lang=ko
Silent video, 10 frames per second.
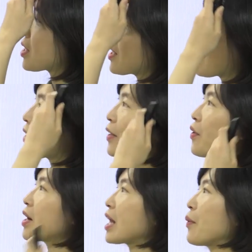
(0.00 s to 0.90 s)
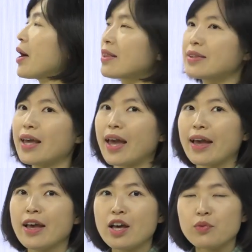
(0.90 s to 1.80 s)
세 개 단어가 나와
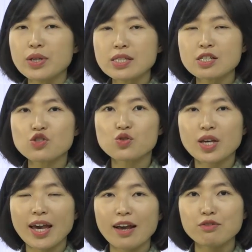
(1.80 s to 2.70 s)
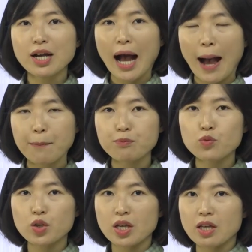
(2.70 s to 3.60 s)
있는데 위치 중에 우리가
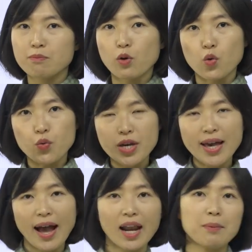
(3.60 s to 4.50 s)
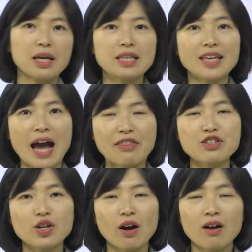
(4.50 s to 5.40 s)
앞뒤, 뭐 위아래만 있는 게
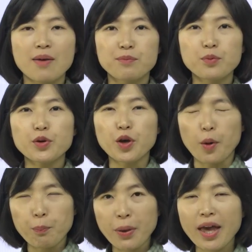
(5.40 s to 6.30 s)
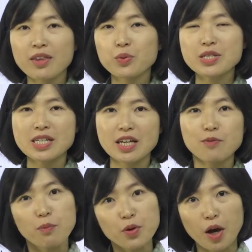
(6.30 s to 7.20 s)
아니죠. 뭐 옆에 또 있잖아요.
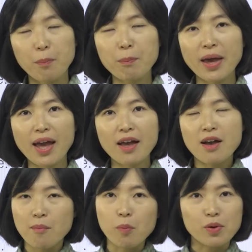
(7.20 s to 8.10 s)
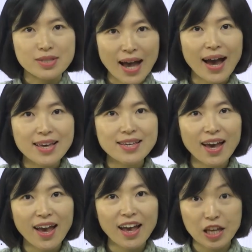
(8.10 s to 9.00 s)
뭐뭐 뭐 옆에, 뭐
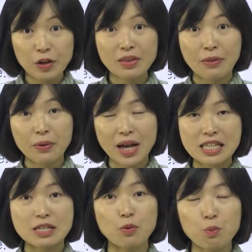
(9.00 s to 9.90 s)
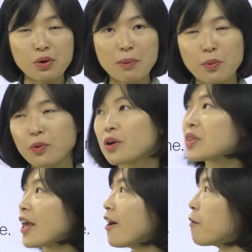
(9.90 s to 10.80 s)
사이에 이런 단어까지 공부해 볼
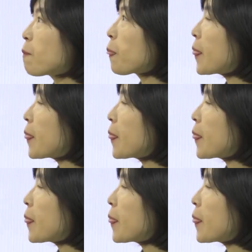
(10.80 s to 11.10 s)
건데요.